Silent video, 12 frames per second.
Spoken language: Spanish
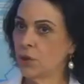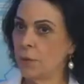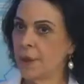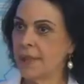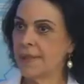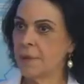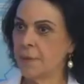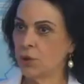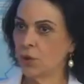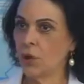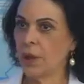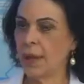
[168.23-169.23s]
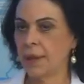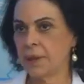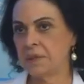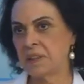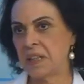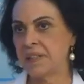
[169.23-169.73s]
Barquisimeto es
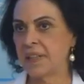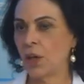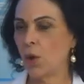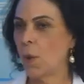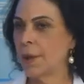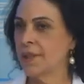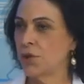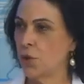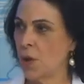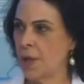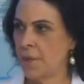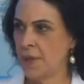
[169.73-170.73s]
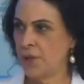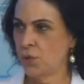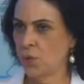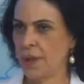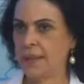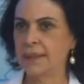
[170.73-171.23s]
la tercera o cuarta ciudad de
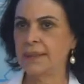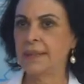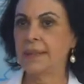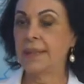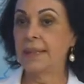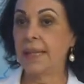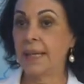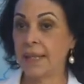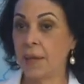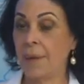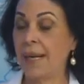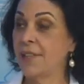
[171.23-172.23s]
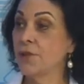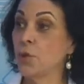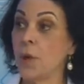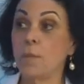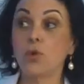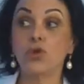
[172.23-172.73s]
Venezuela. La llaman la
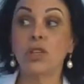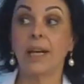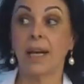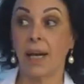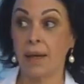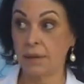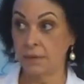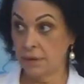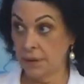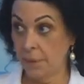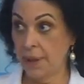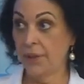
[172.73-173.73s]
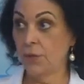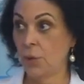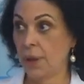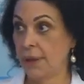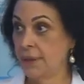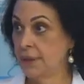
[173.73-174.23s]
ciudad musical de
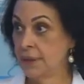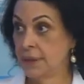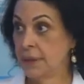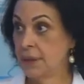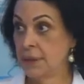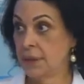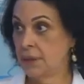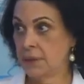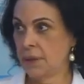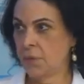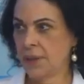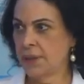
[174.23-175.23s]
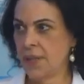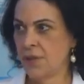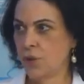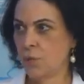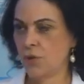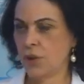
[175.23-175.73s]
Venezuela. Eh, hay una
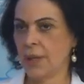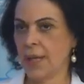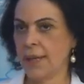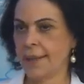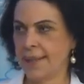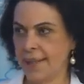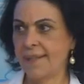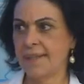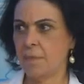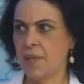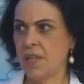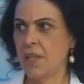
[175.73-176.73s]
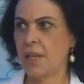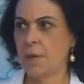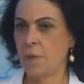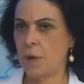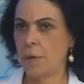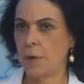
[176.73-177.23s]
tradición musical riquísima allí
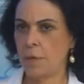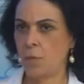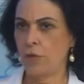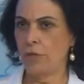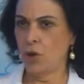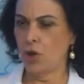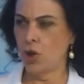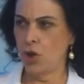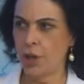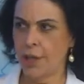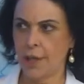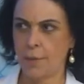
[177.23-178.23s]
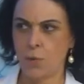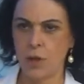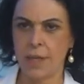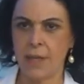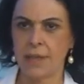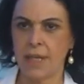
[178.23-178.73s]
y, muy folclórica, muy
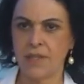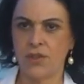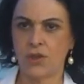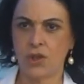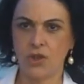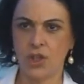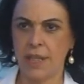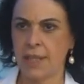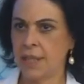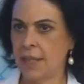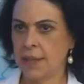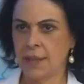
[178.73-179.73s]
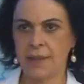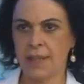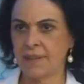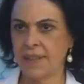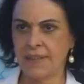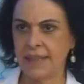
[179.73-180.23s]
de tradiciones, de
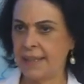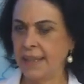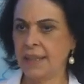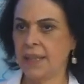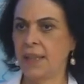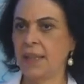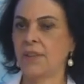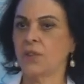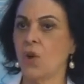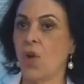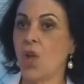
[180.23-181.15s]
artesanía y eso.